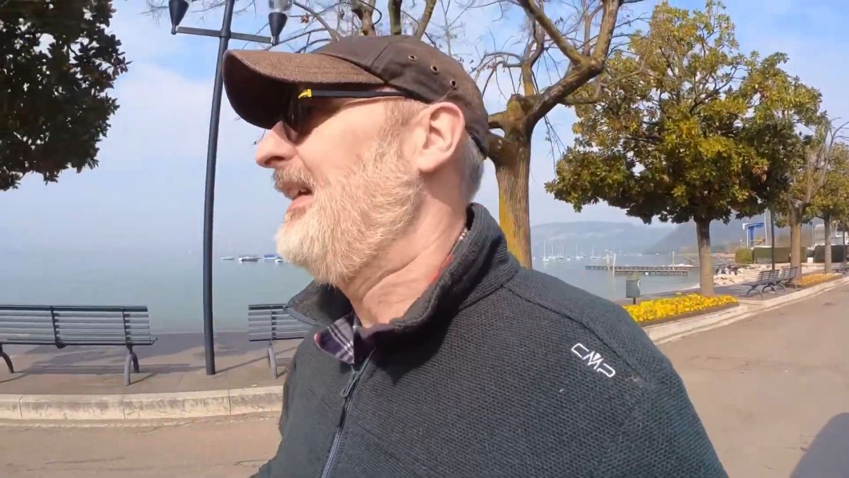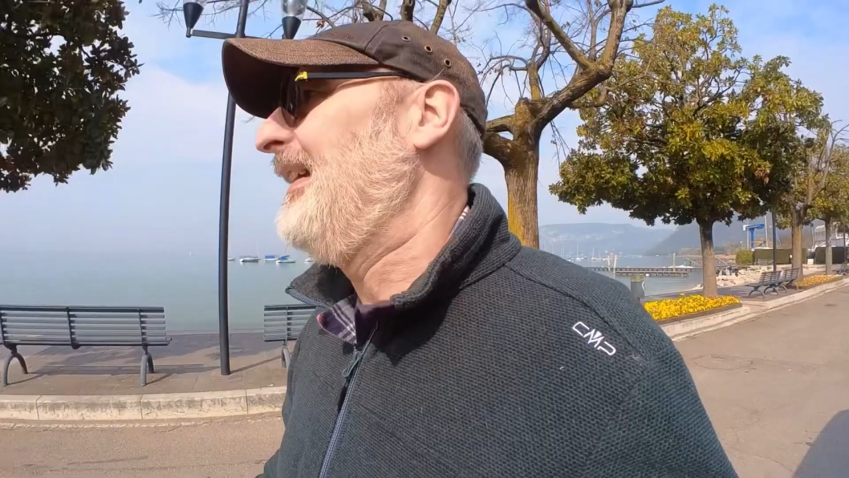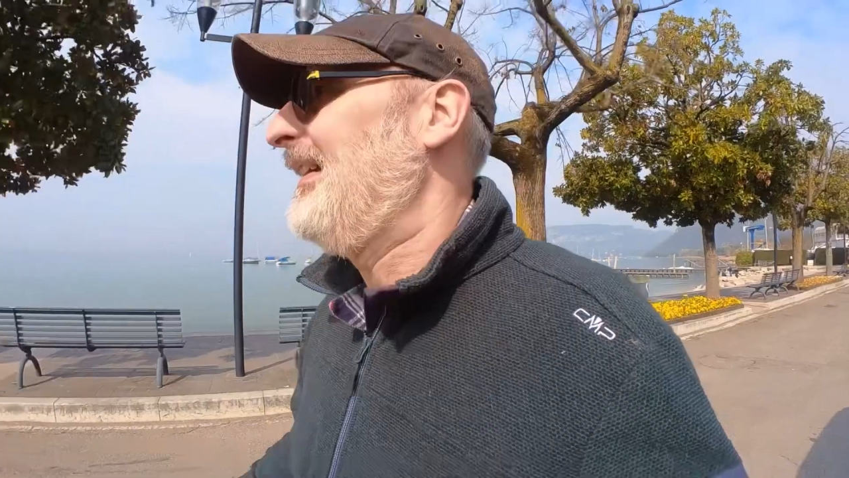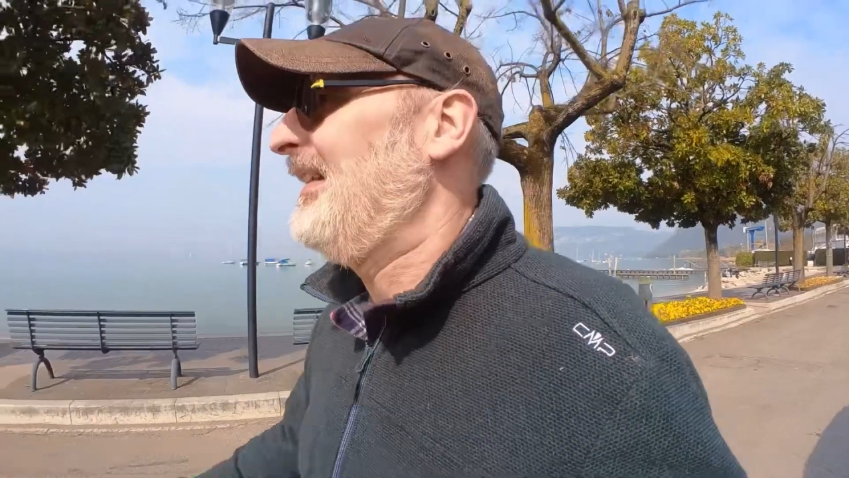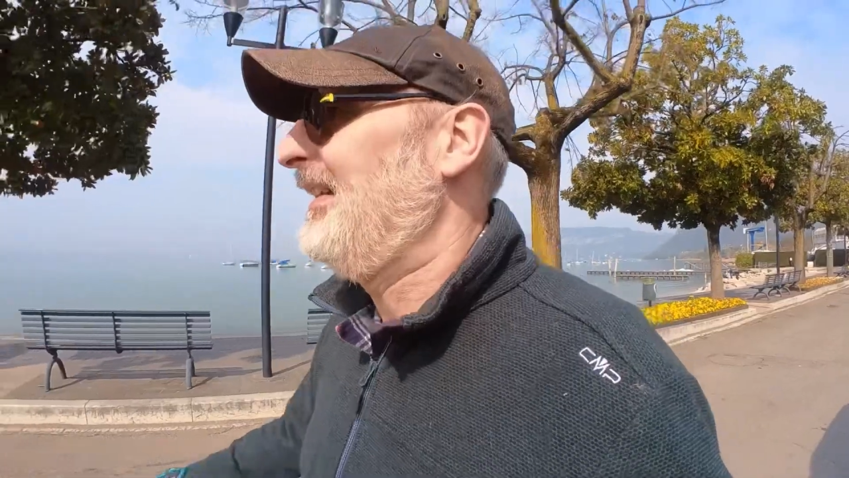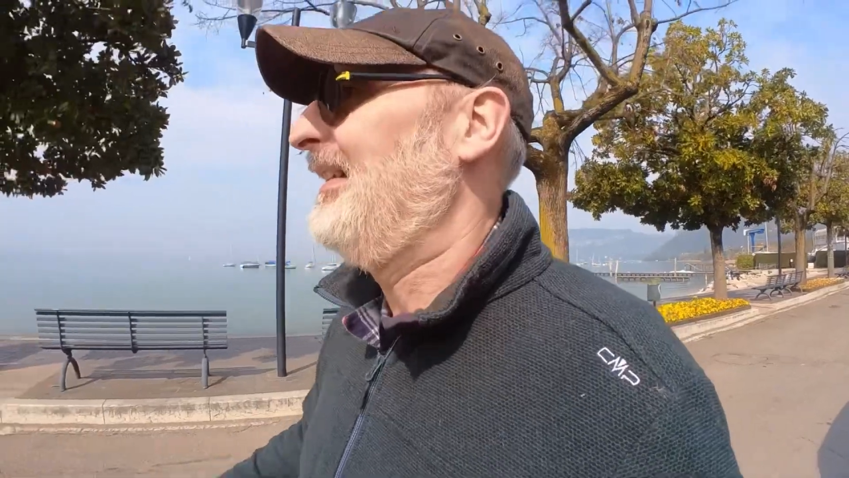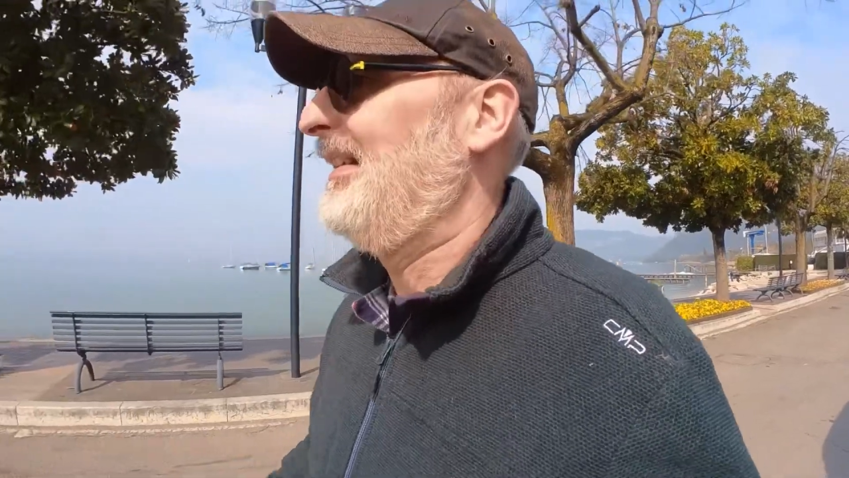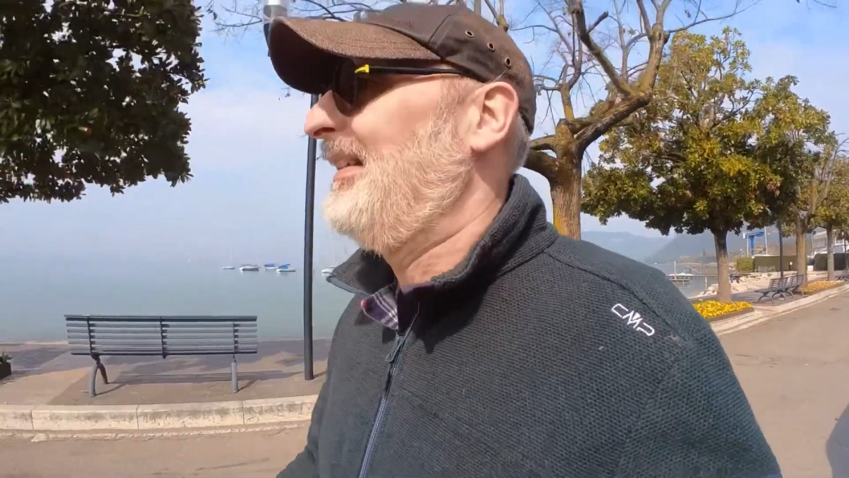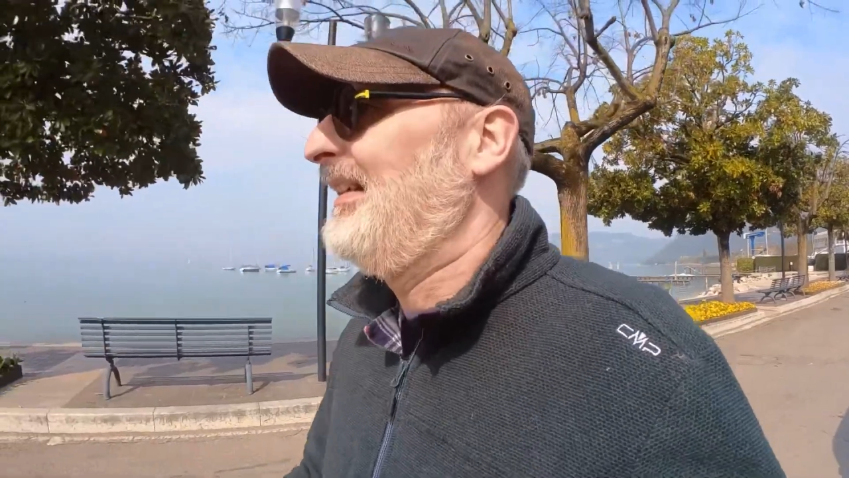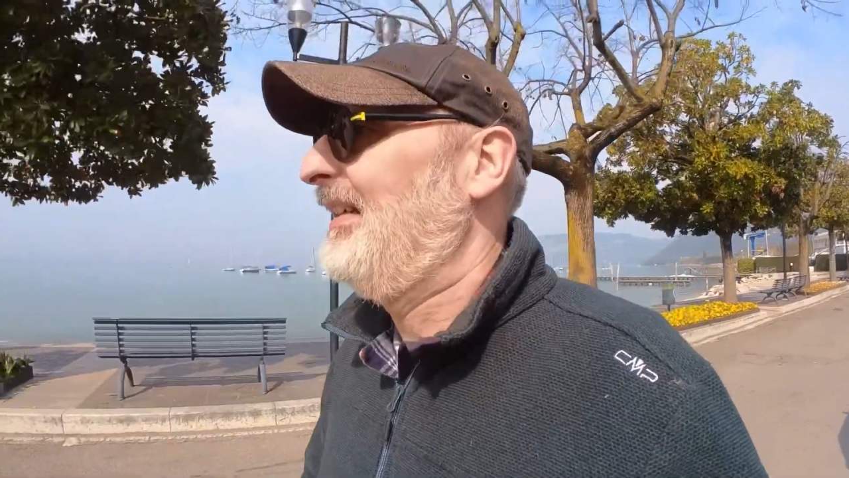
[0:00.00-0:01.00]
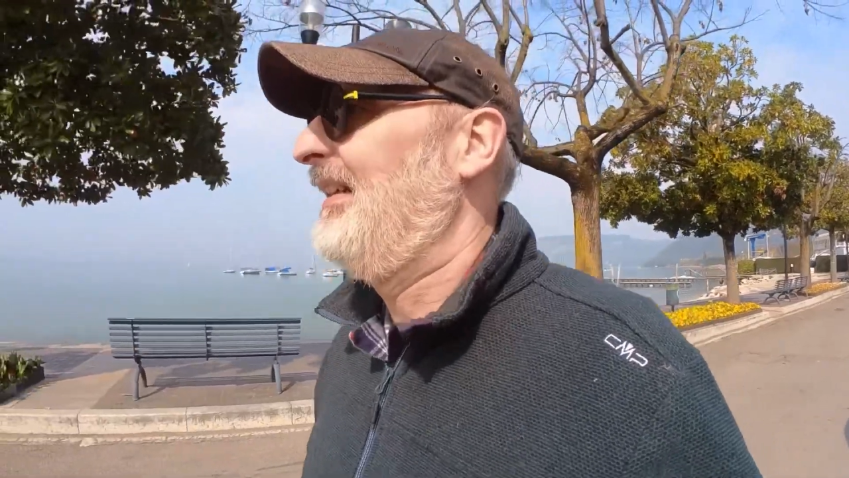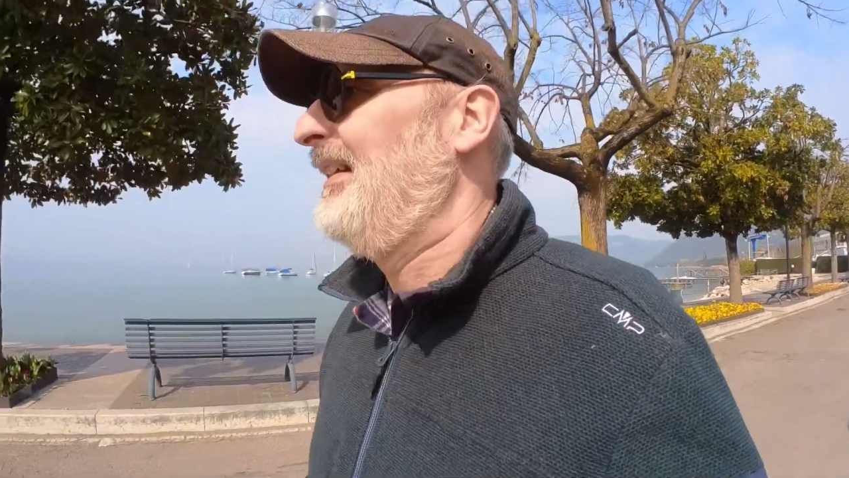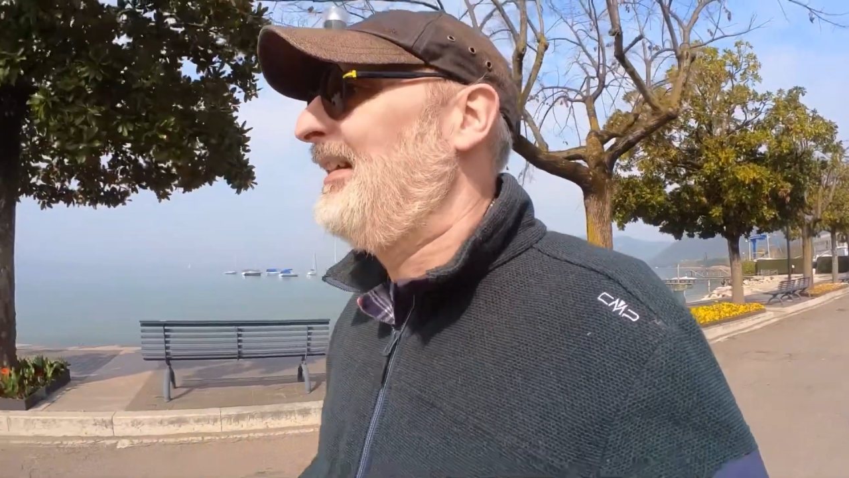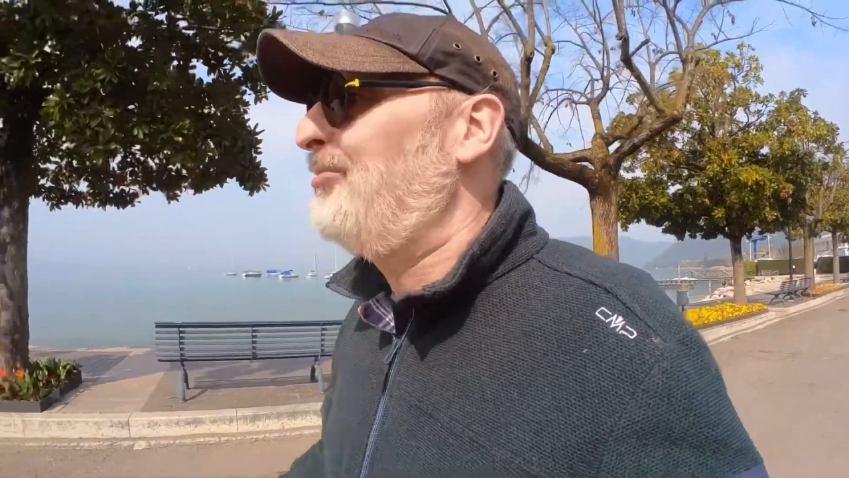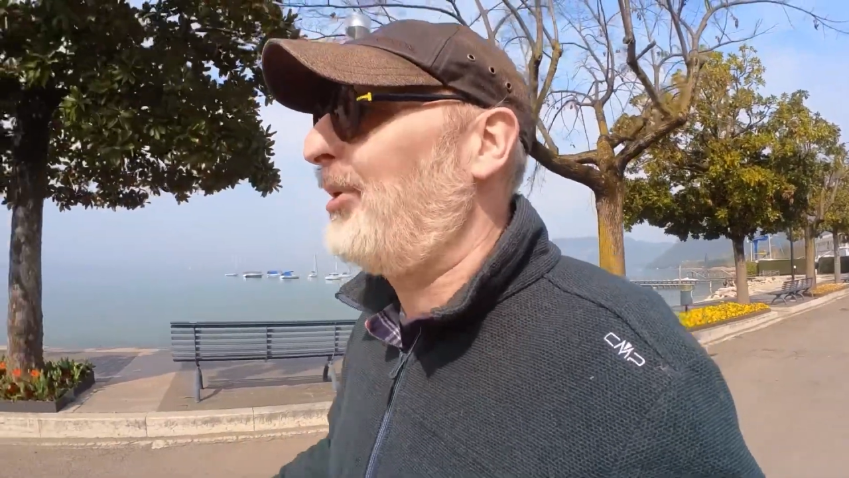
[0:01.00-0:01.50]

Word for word: e, lì